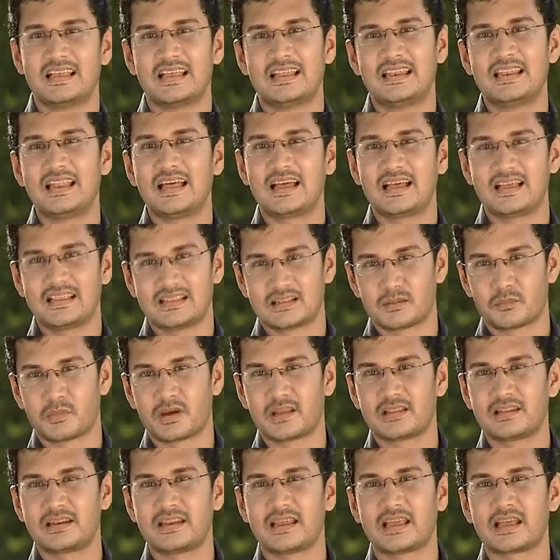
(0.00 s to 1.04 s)
இல்ல
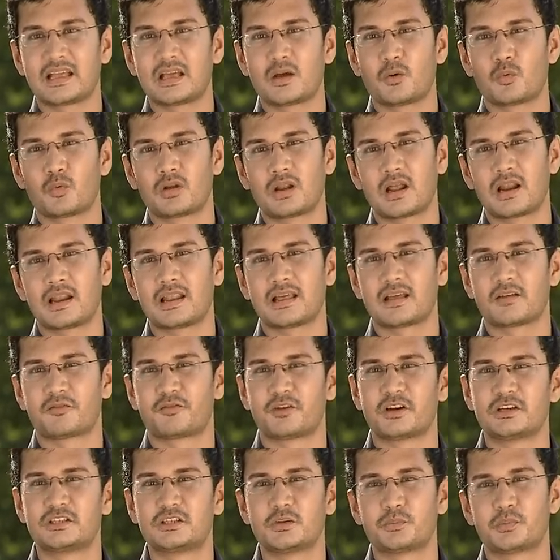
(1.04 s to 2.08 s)
இந்த மாதிரி எங்க உன்னால என்
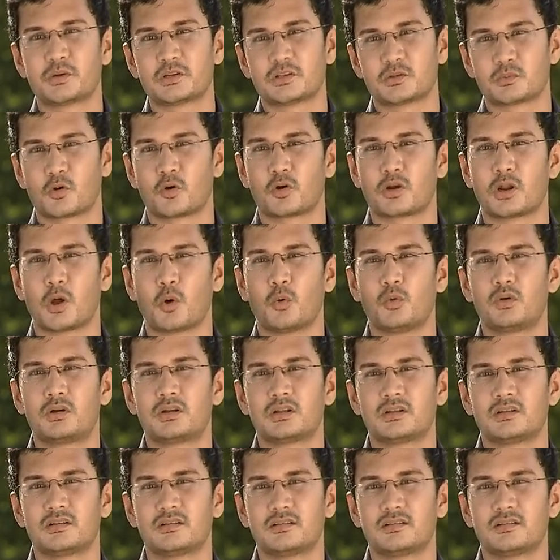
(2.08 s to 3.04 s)
ஃப்ரெண்ட்ஷிப் பிரிஞ்சுமோன்னு டவுட்